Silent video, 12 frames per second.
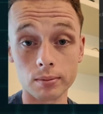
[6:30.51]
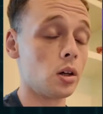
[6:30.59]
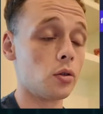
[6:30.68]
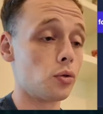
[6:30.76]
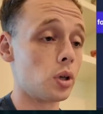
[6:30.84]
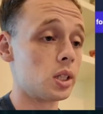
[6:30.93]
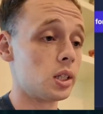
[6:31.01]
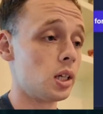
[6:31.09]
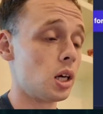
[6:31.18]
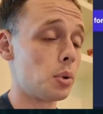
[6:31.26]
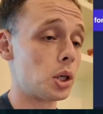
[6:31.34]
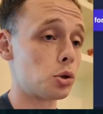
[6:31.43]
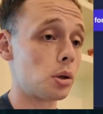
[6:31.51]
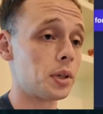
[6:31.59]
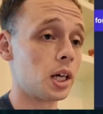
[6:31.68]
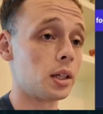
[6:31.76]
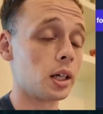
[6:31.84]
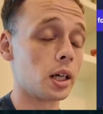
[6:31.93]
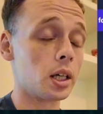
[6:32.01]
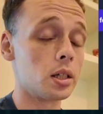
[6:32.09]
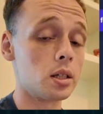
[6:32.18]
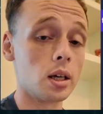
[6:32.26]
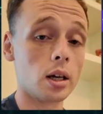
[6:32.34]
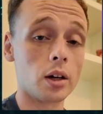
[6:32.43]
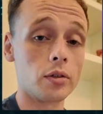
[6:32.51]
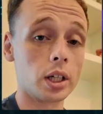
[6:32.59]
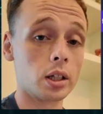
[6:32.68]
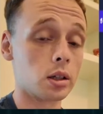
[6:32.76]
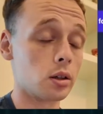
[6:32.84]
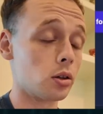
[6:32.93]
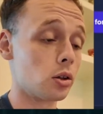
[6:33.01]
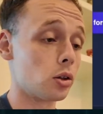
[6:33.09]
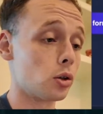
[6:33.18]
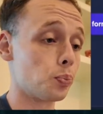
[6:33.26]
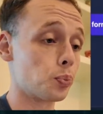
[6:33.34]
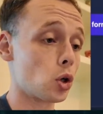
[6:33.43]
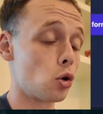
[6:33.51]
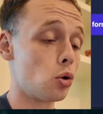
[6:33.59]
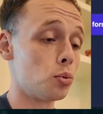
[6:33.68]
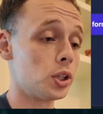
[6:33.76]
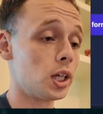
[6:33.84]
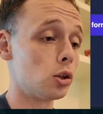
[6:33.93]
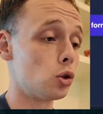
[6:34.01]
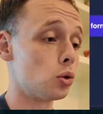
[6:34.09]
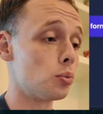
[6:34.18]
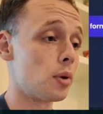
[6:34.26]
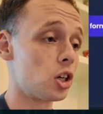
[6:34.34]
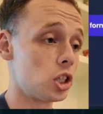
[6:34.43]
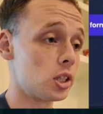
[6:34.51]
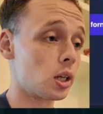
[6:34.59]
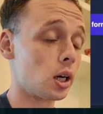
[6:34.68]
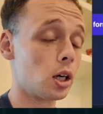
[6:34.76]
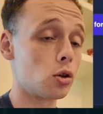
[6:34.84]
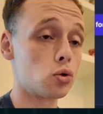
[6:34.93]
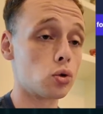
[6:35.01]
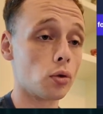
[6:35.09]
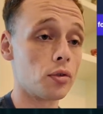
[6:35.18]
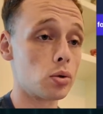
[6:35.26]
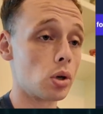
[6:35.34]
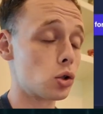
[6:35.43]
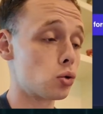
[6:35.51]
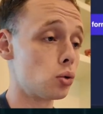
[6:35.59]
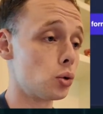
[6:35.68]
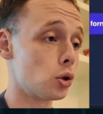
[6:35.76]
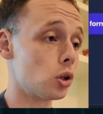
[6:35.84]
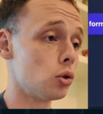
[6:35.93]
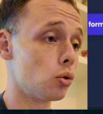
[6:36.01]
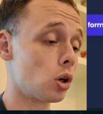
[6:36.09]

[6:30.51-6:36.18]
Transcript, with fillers: Et voici la page web qui a été réalisée avec le modèle de magistral sur Visual Studio Code.